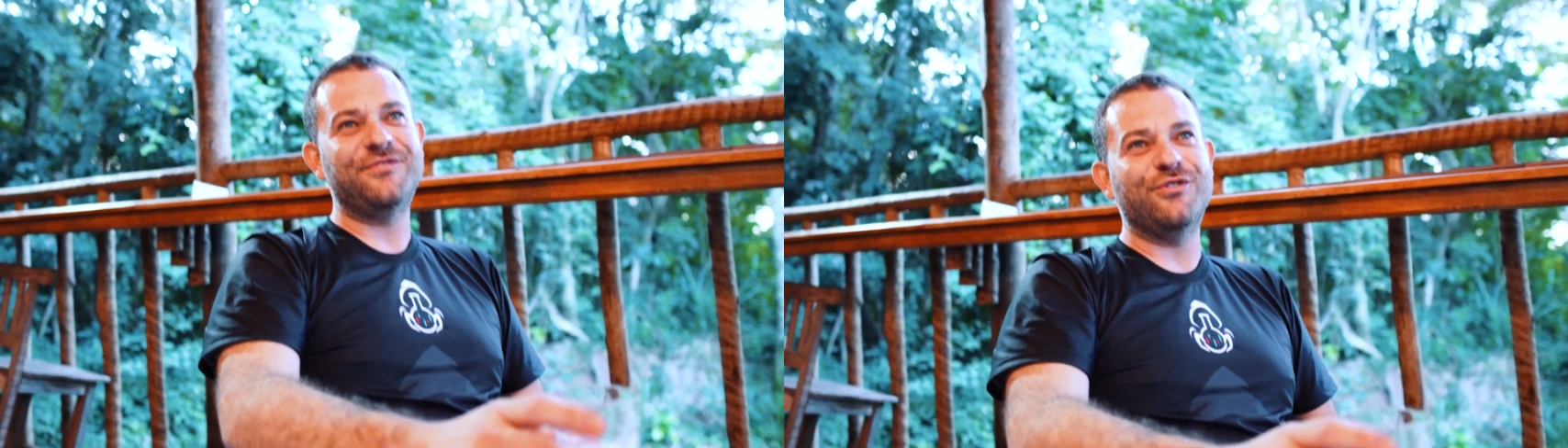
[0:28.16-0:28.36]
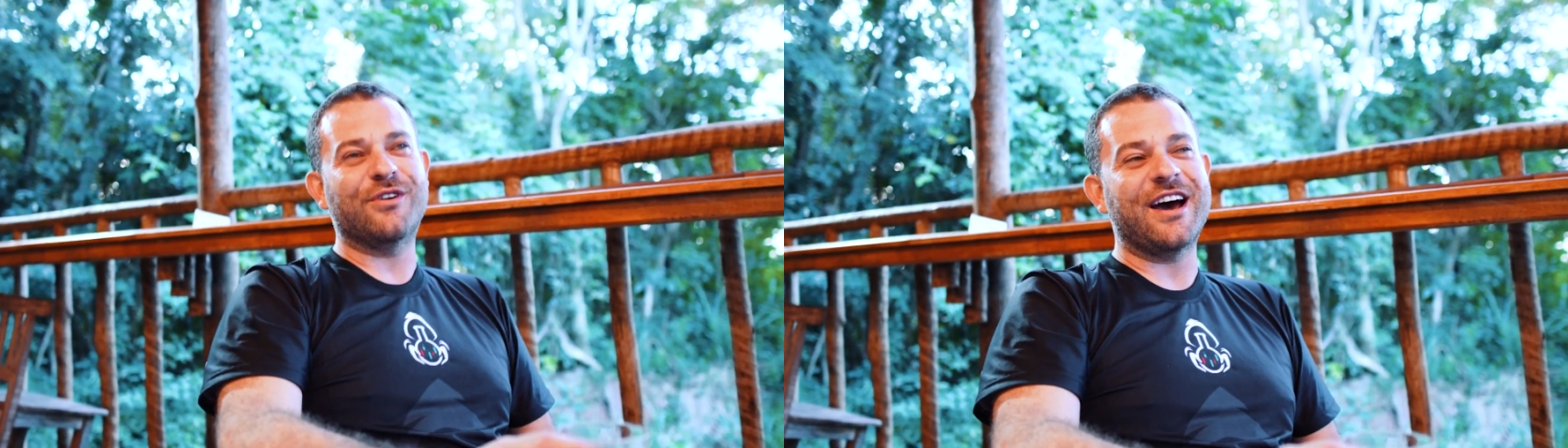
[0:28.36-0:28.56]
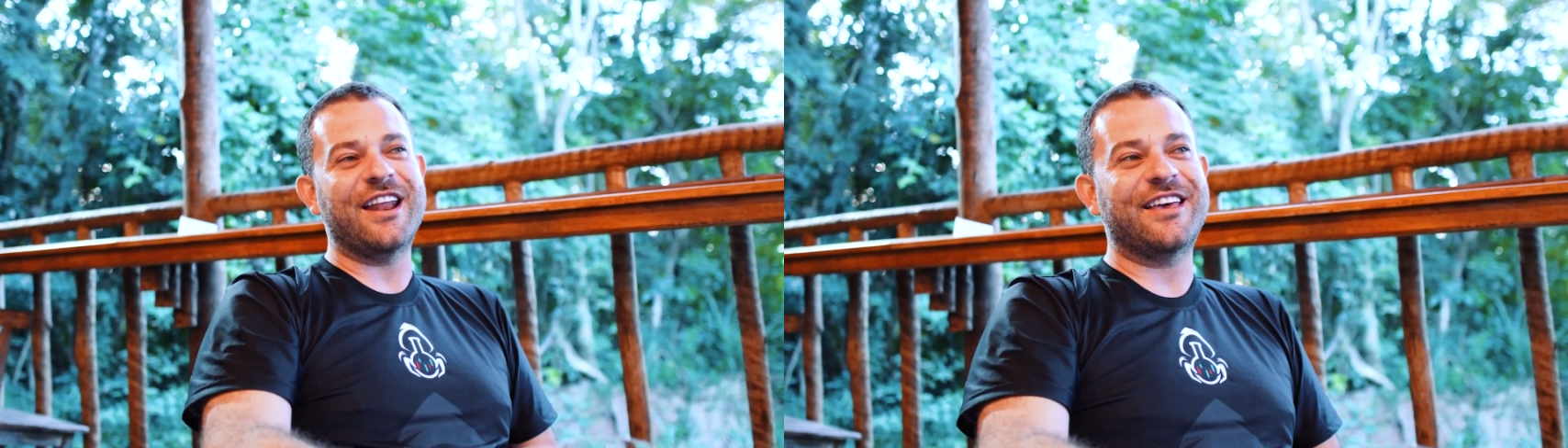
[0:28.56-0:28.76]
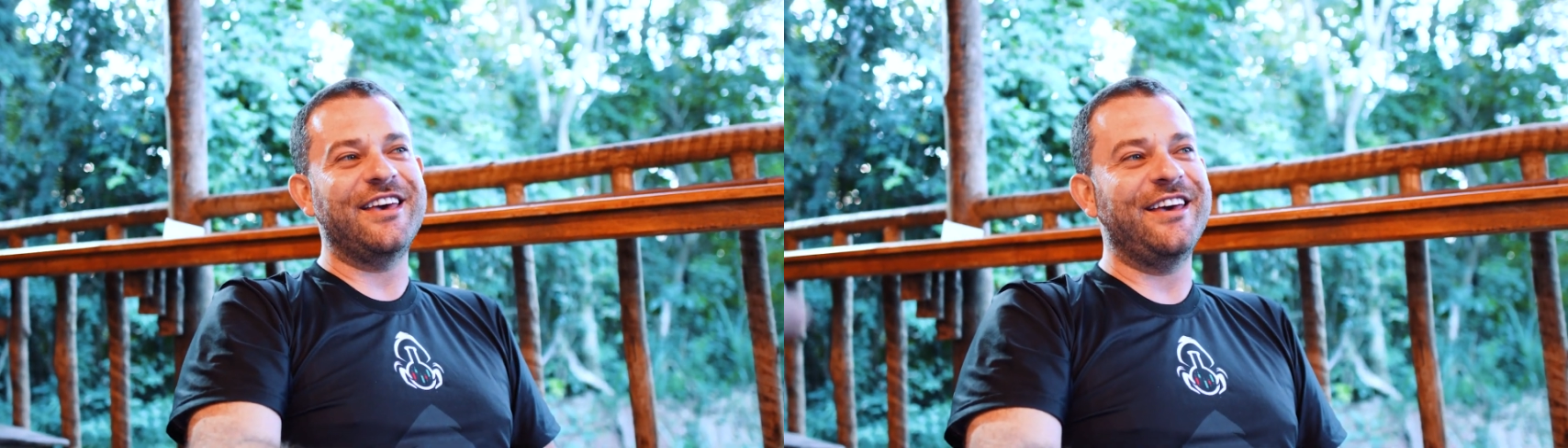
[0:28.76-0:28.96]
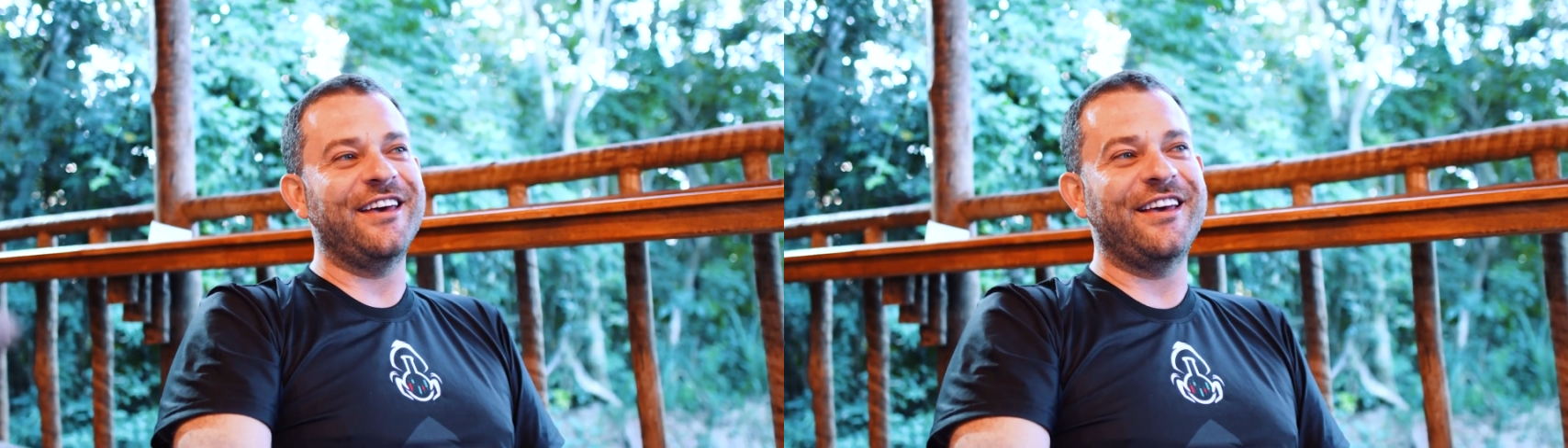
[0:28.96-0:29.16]
Um dia
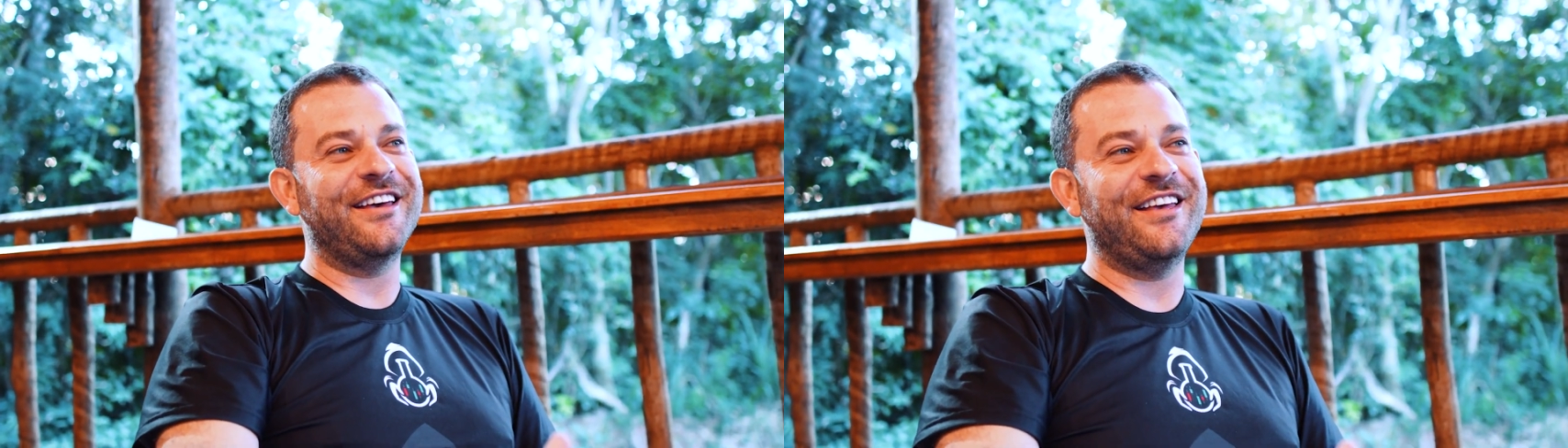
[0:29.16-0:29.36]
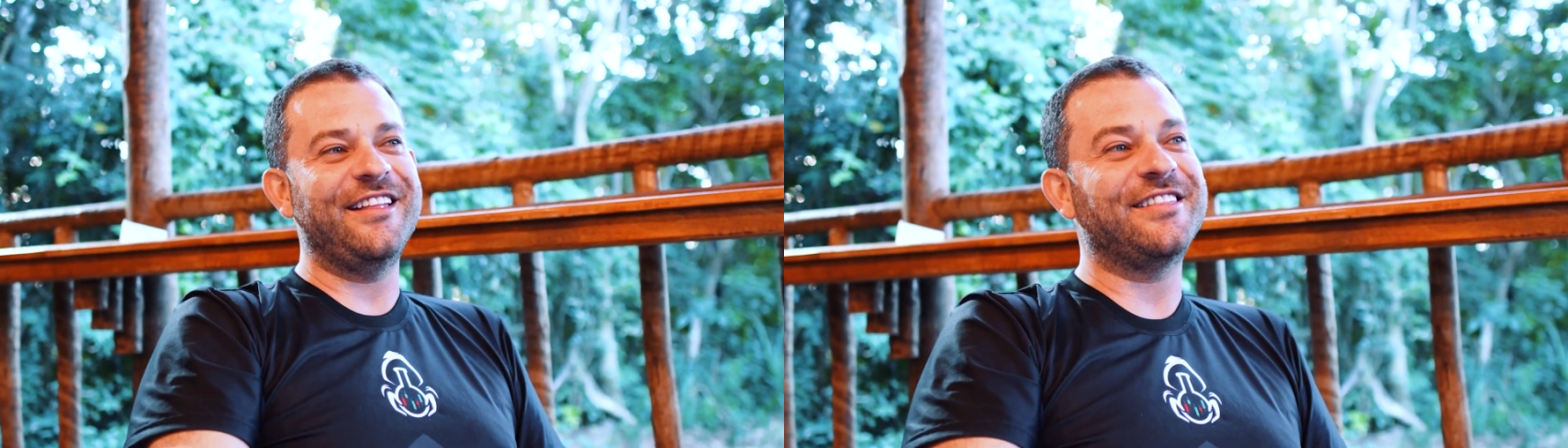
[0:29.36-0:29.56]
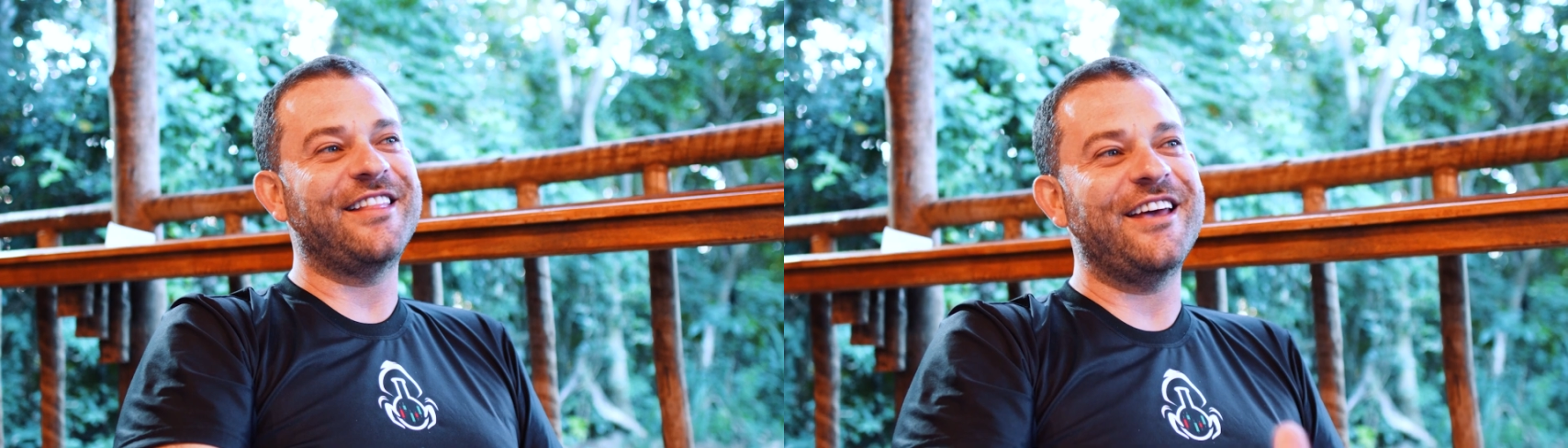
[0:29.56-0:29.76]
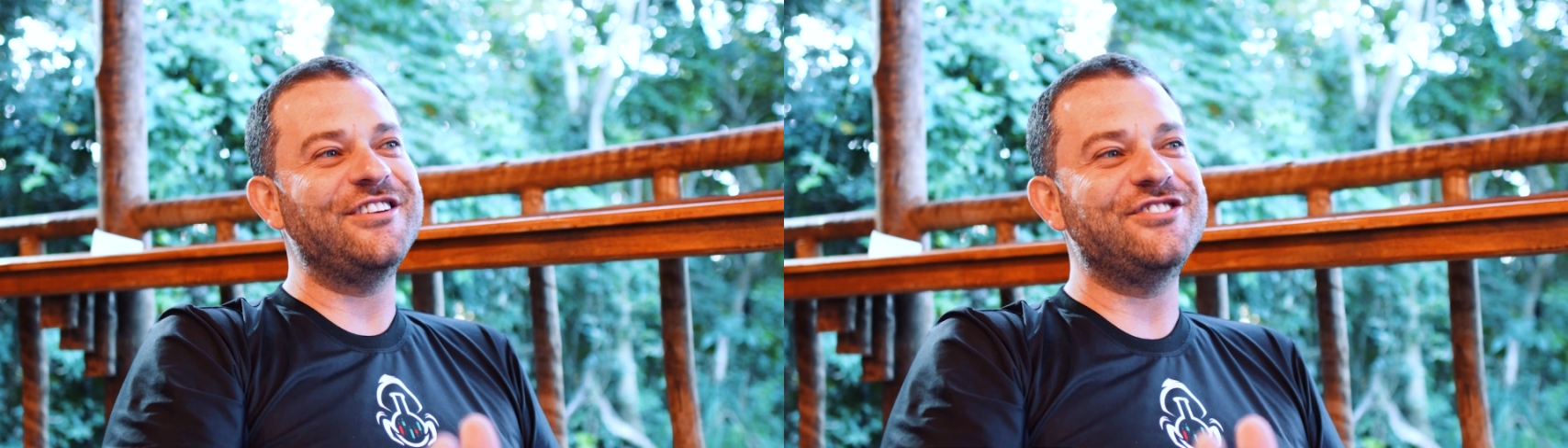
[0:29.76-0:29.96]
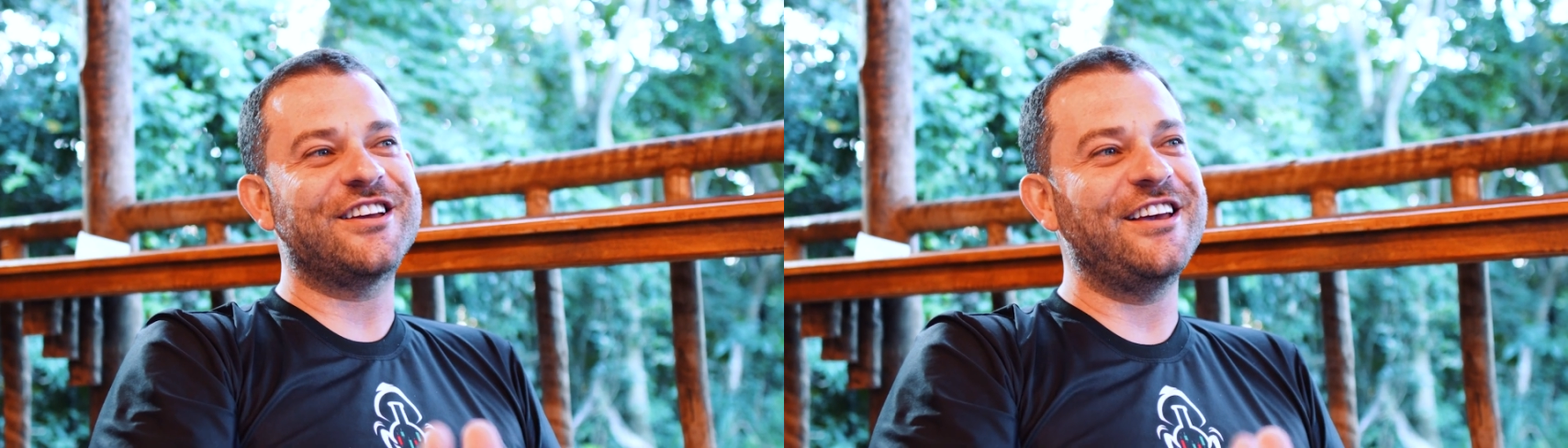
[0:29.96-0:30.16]
eu vou ganhar.
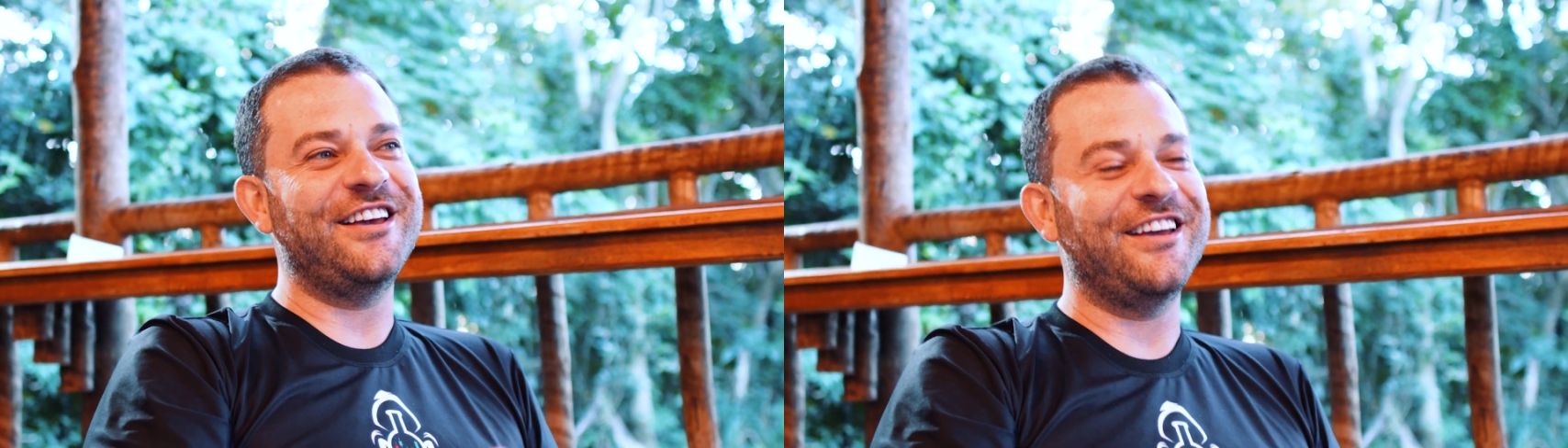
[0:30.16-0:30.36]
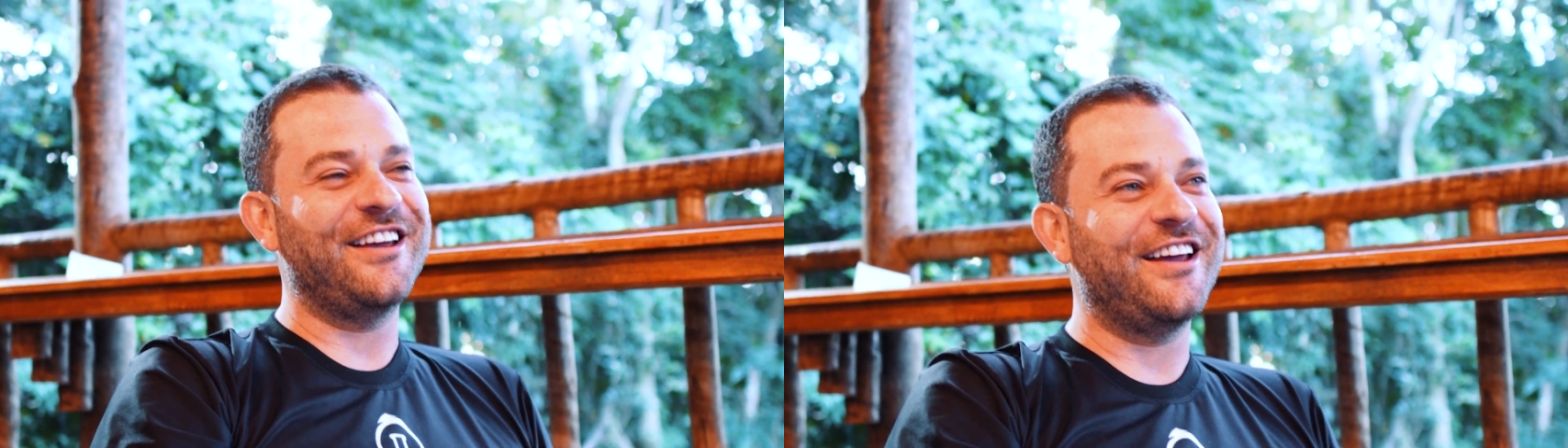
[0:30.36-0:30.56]
Entende que.